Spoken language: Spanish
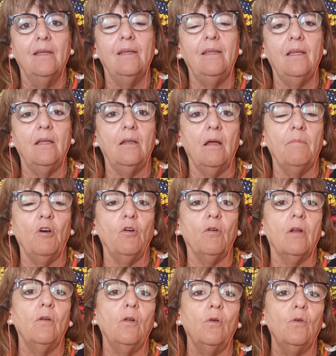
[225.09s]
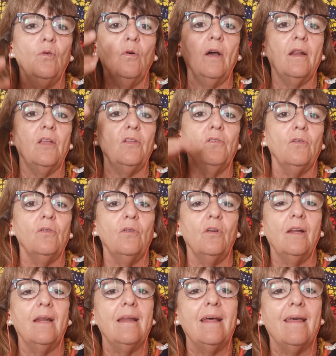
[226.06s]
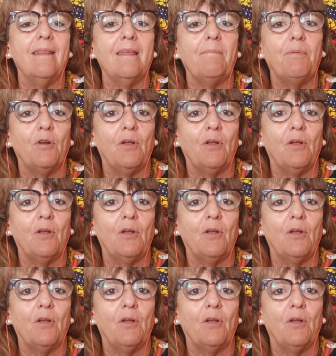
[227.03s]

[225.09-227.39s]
y a lo mejor a los lugareños no les nada,